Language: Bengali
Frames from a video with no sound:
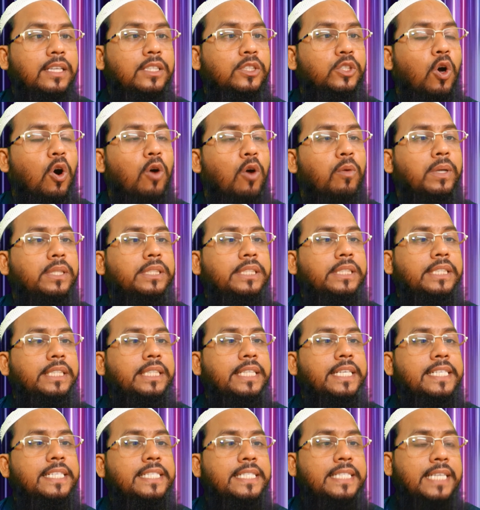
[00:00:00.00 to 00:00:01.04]
সহবাসের
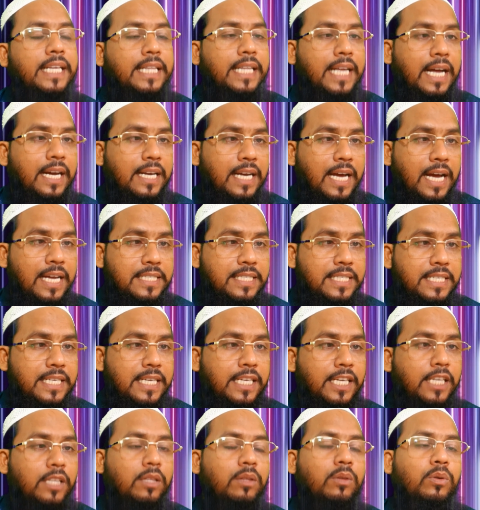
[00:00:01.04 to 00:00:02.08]
ইচ্ছা আছে
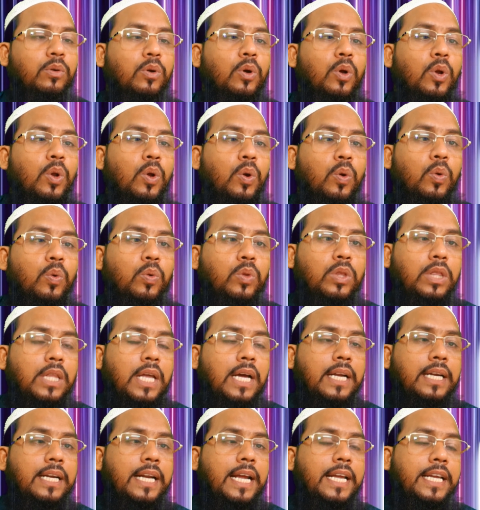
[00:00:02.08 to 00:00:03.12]
কিন্তু
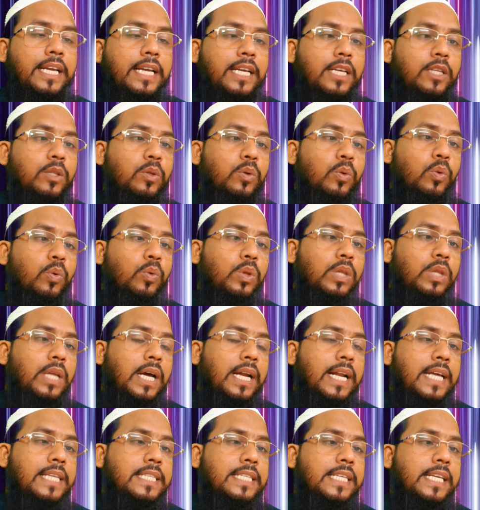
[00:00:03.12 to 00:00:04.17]
উত্থান নাই কিন্তু উত্থান
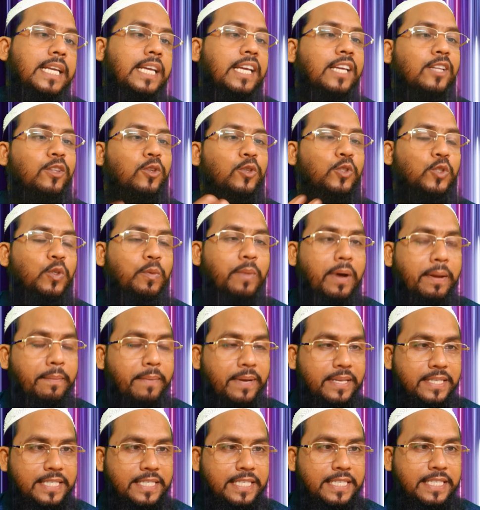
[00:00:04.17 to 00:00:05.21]
আছে কিন্তু সময়
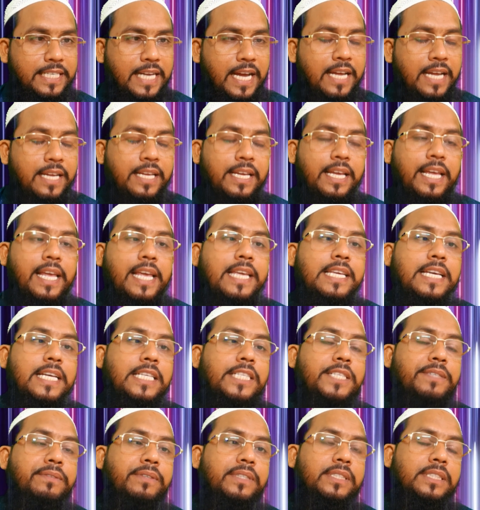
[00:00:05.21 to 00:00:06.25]
পাচ্ছেন না
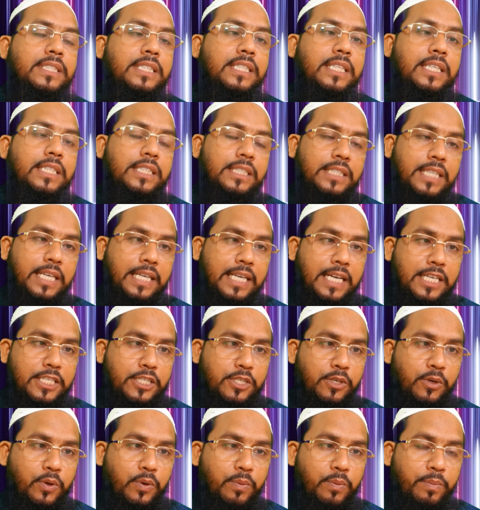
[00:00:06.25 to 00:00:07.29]
ইয়াসে সেই
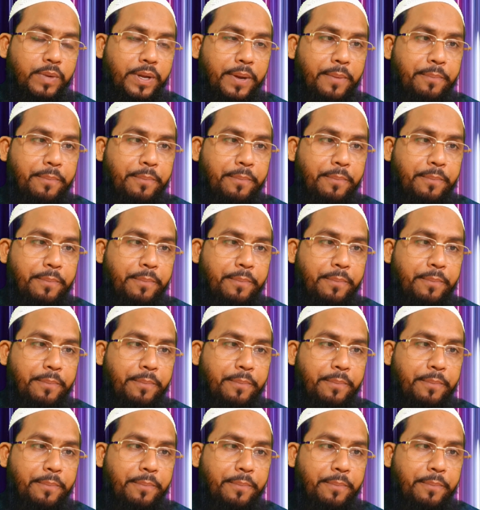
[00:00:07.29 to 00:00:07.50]
কাজটা করবে